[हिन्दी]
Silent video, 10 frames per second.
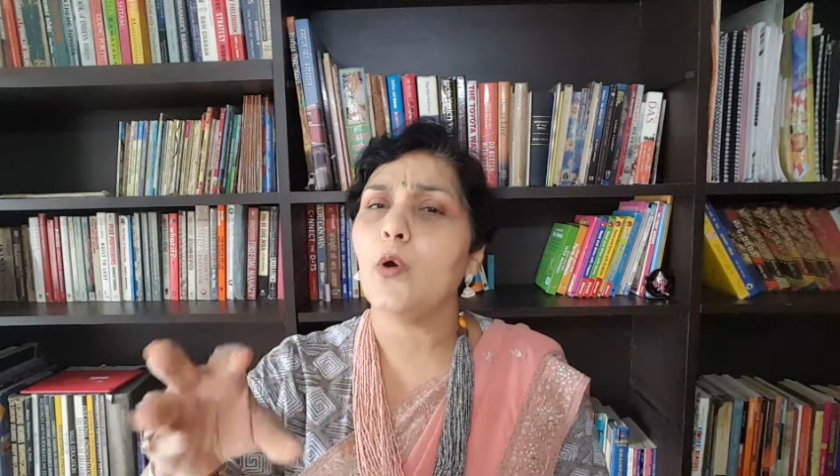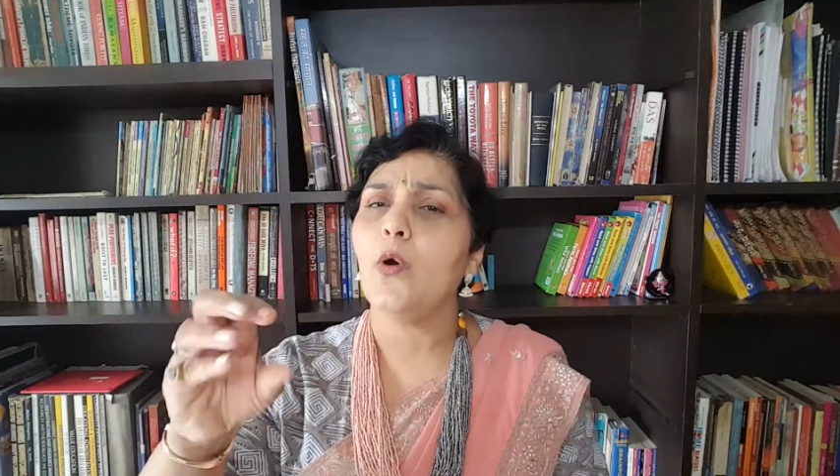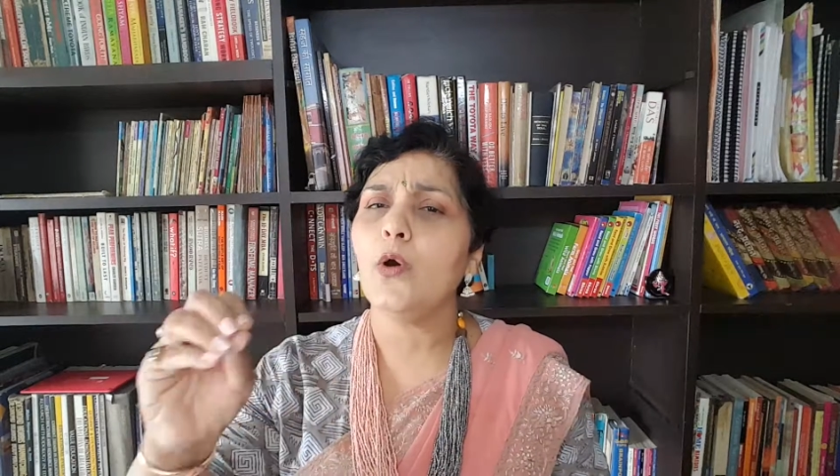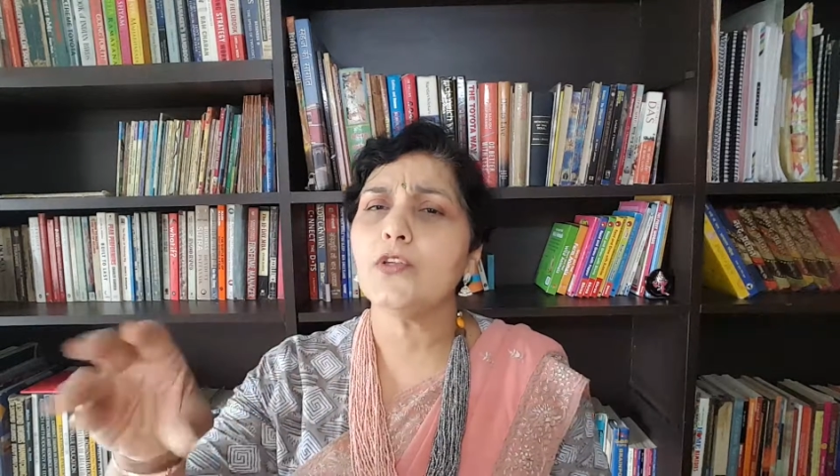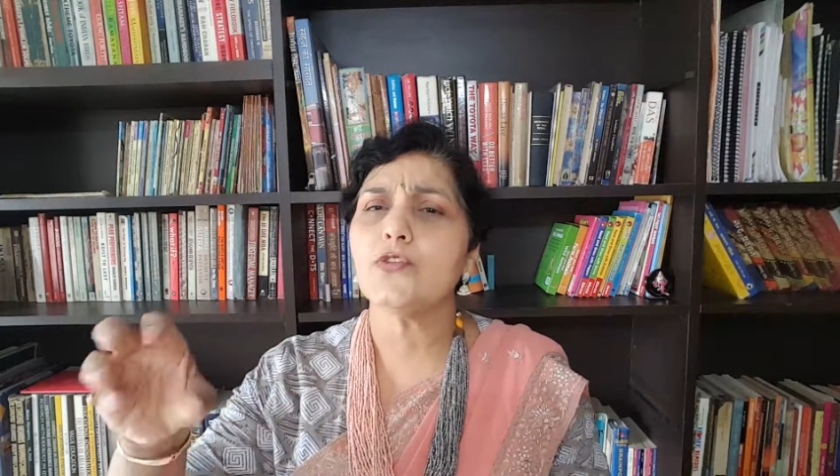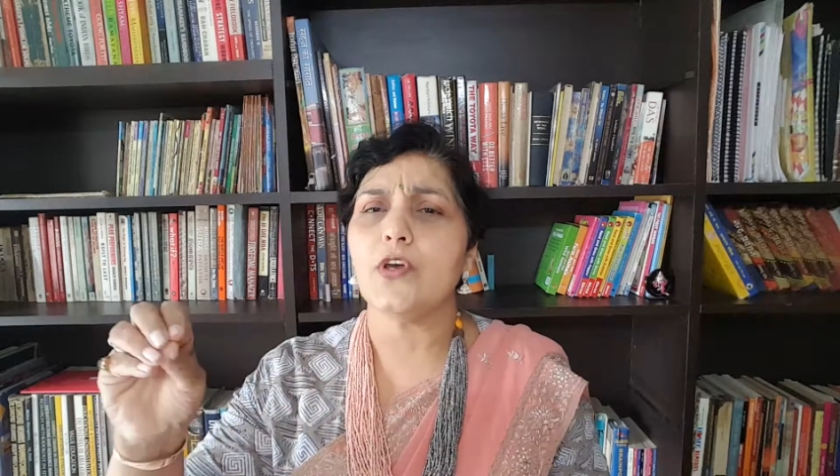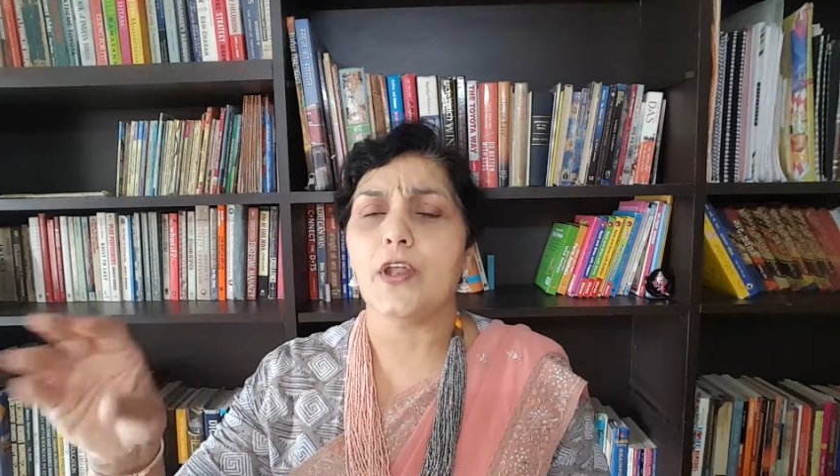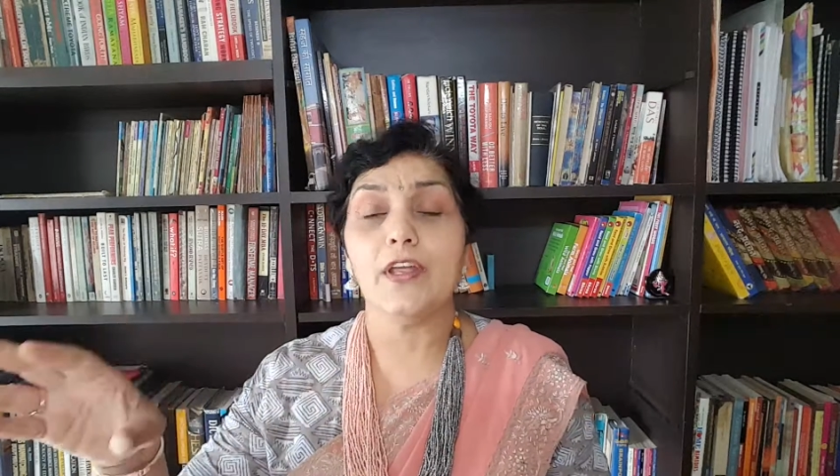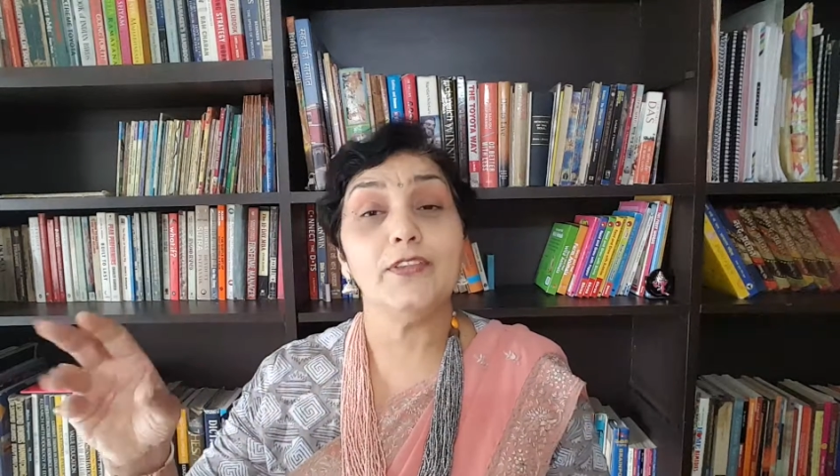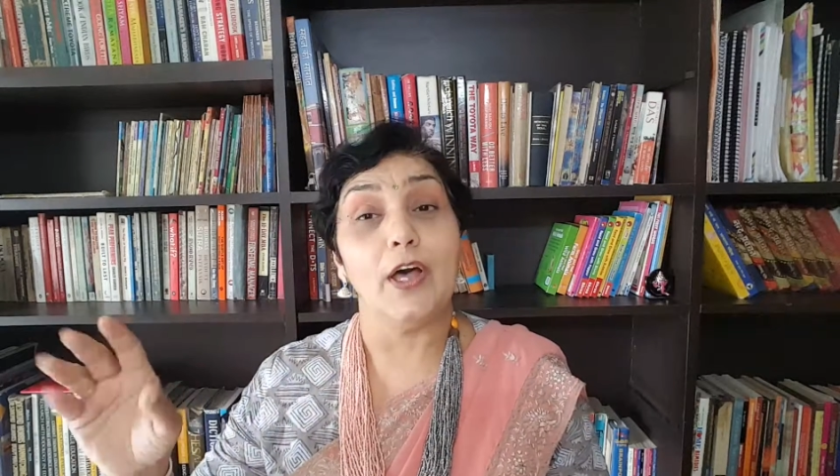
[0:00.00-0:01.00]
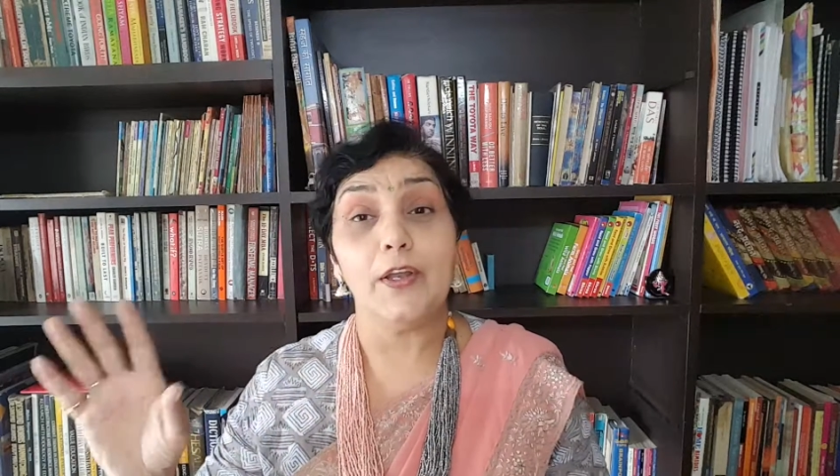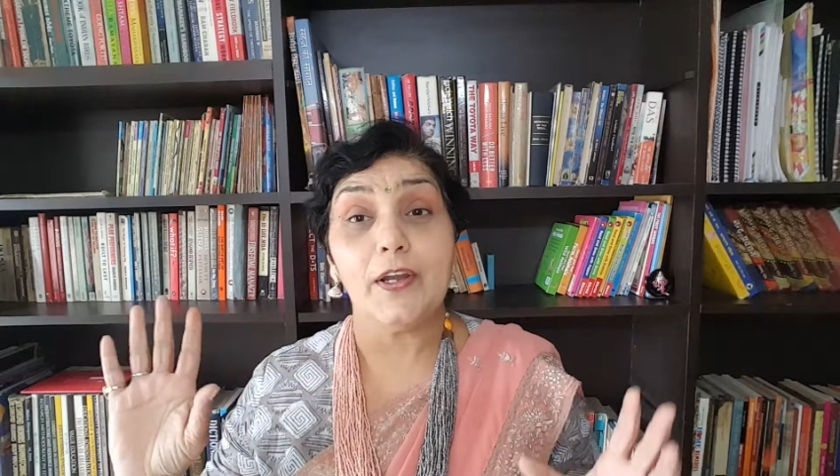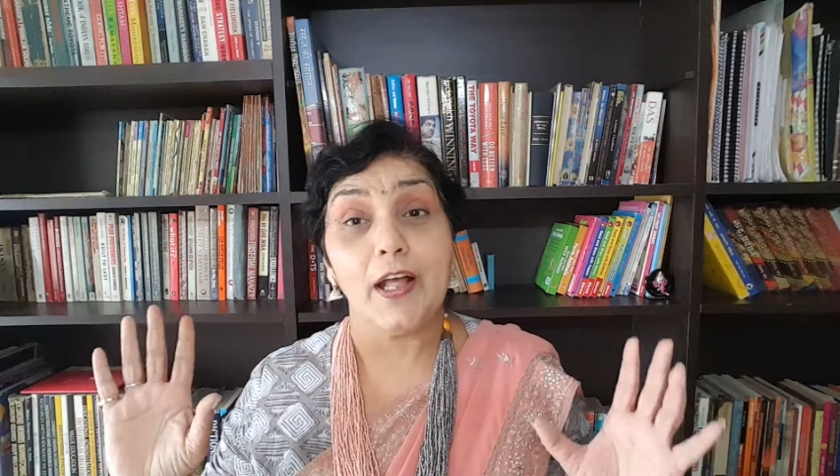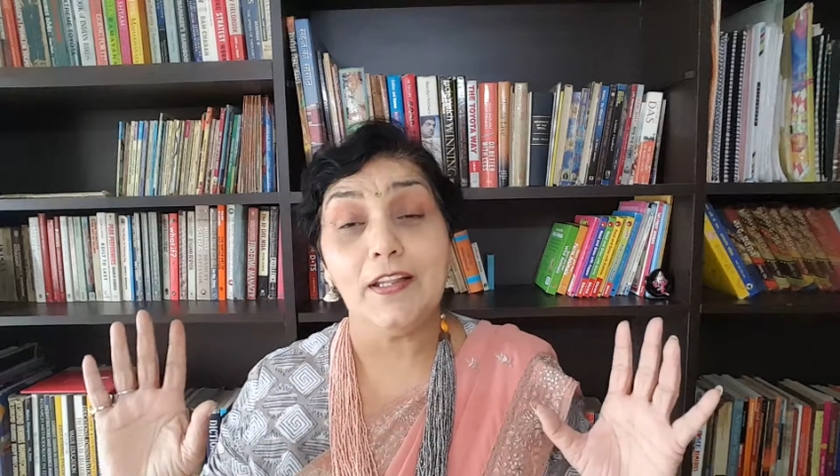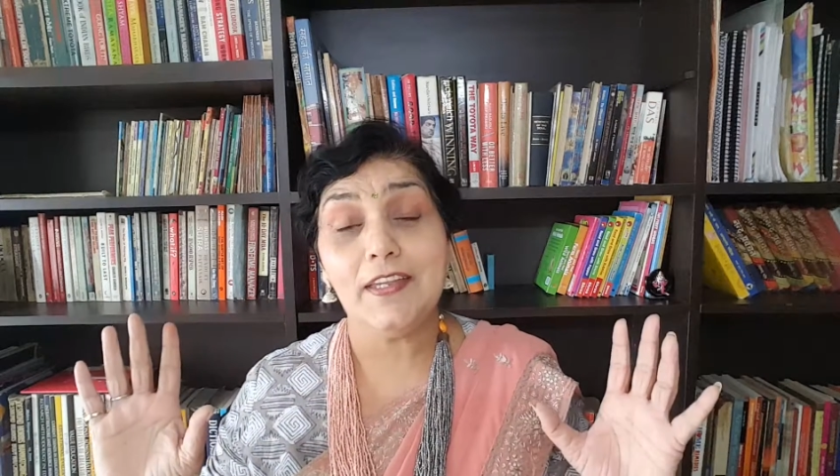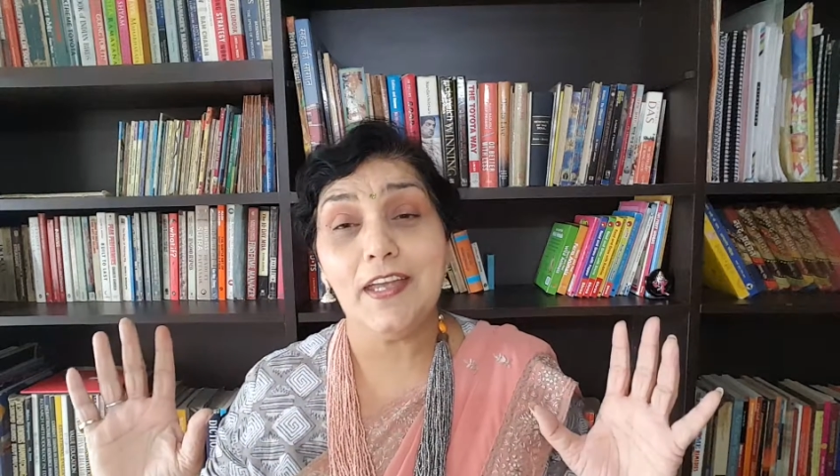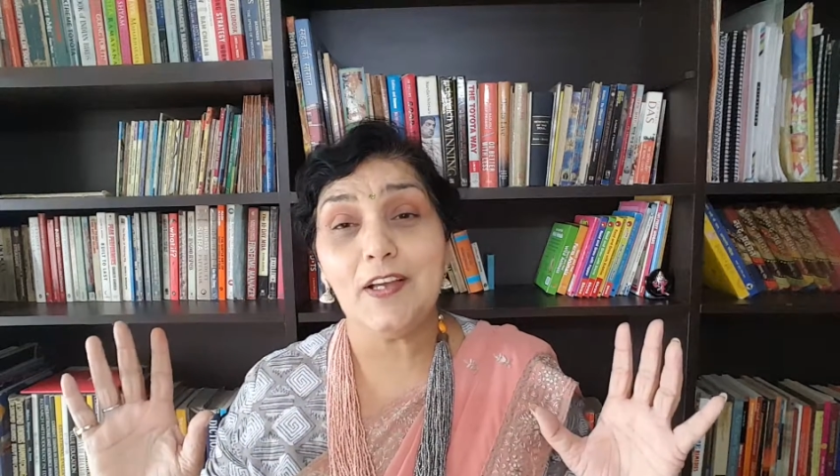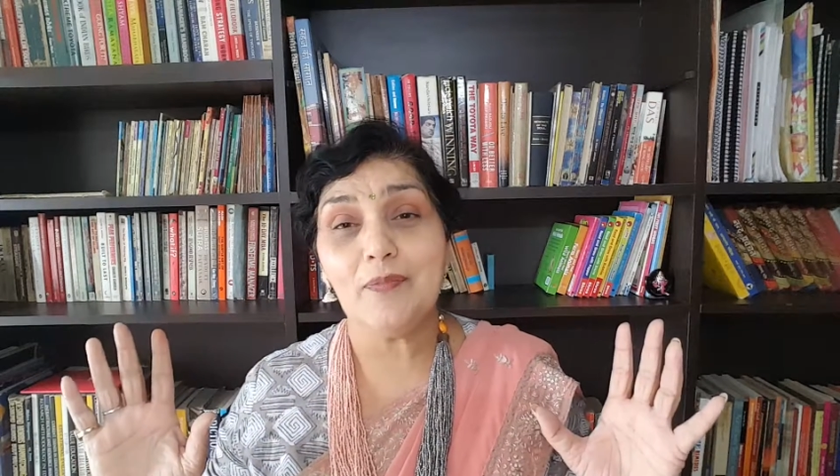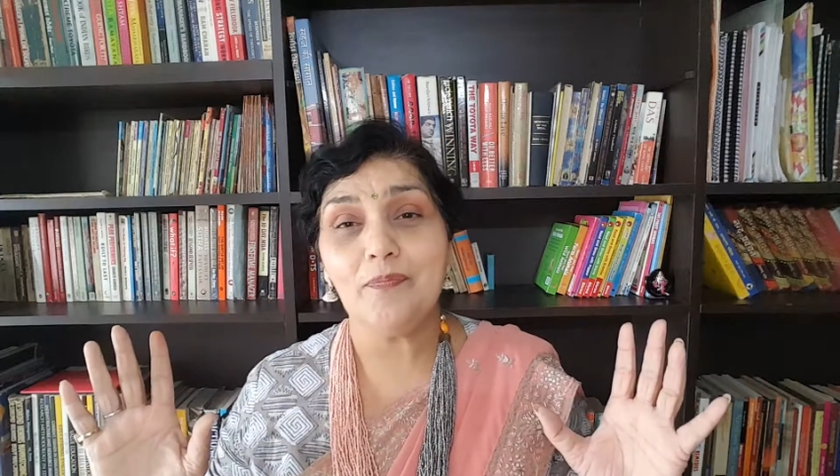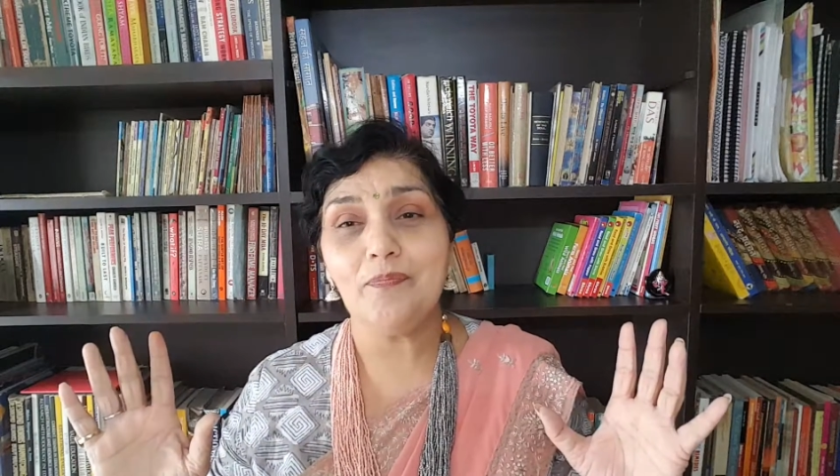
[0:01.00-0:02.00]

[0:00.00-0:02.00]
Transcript: बहुत सारा दाना डाल दिया